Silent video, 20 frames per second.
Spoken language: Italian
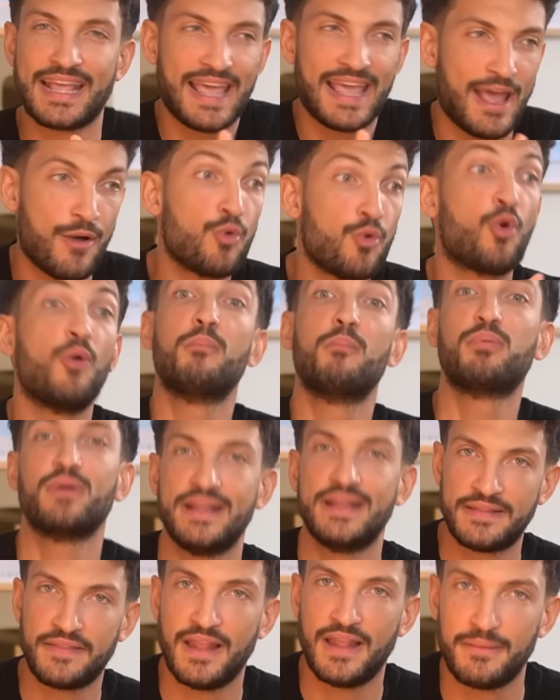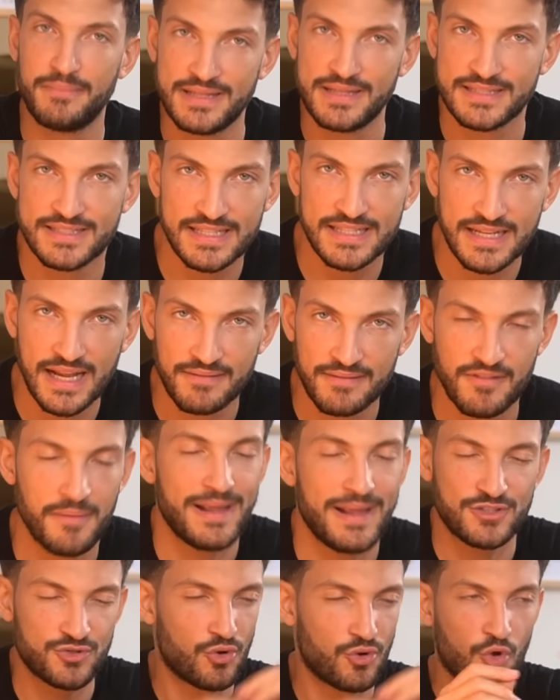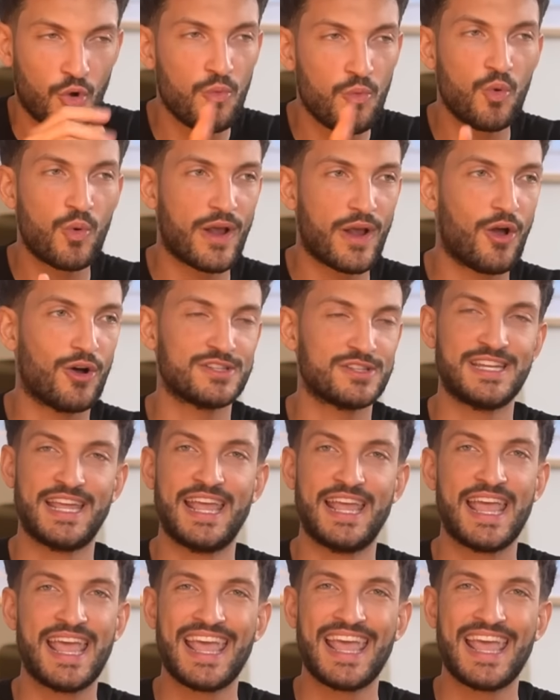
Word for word: che è un componente della benzina. Vabbè, sono comunque cose